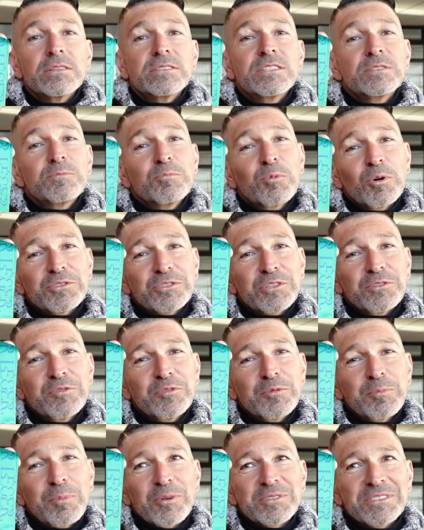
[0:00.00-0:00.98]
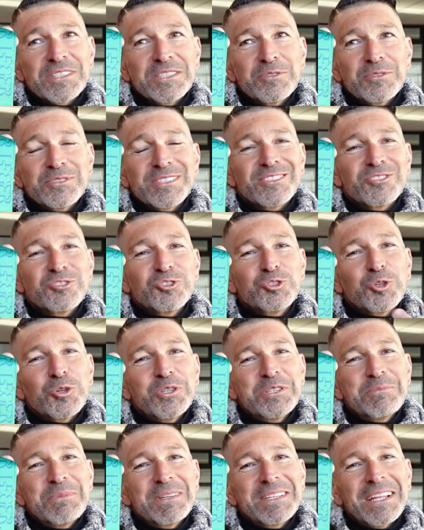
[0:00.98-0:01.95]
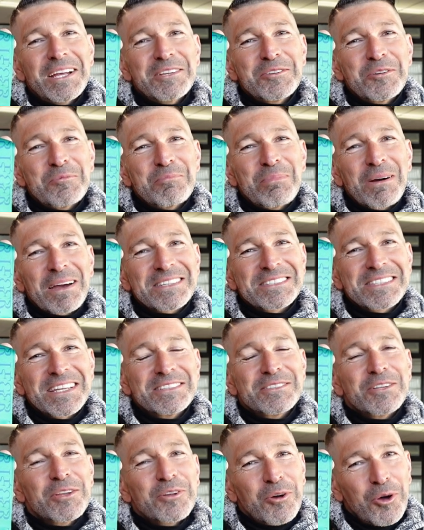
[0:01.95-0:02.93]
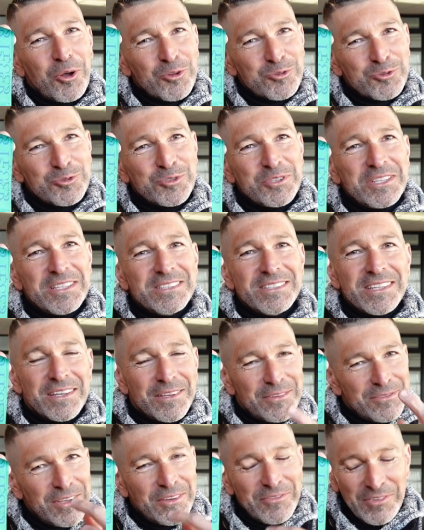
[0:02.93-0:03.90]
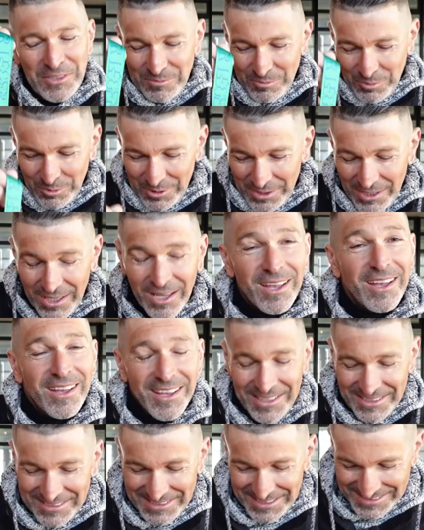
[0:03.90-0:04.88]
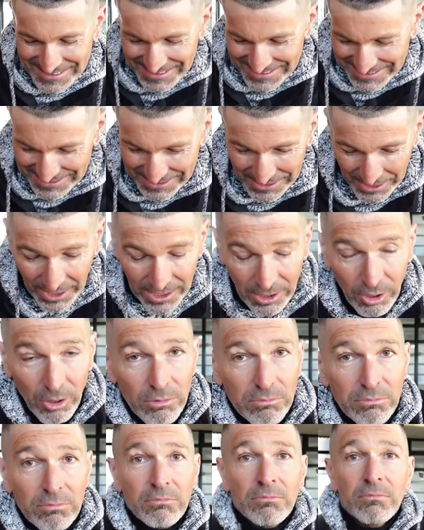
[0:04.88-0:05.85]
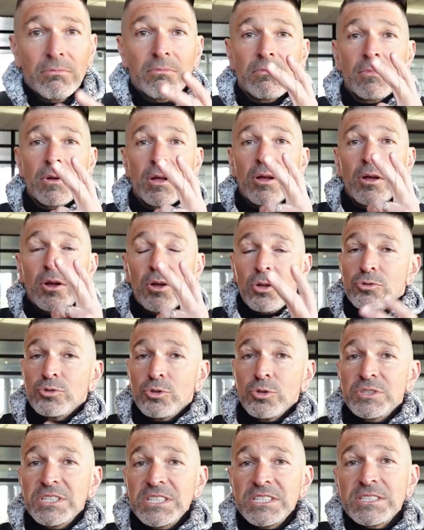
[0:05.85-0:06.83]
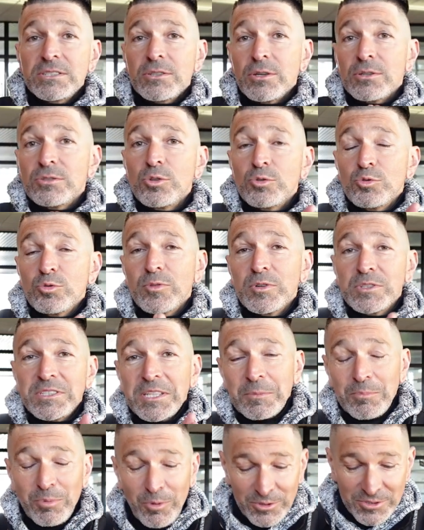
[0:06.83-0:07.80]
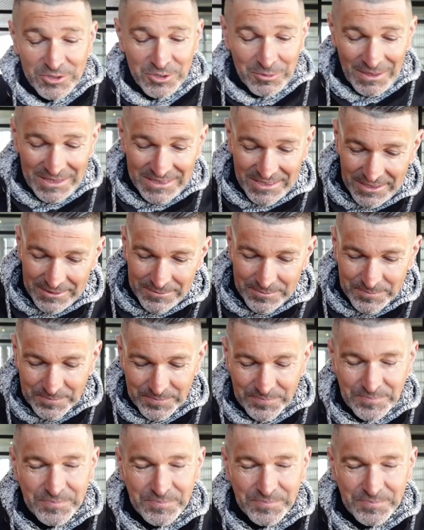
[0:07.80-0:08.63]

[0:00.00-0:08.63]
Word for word: Dites-moi ce que vous pensez de cette jolie médaille parisienne, en toute honnêteté, via Facebook. Ça c'est dit. Alors, deux disques de nouveautés pour ce matin.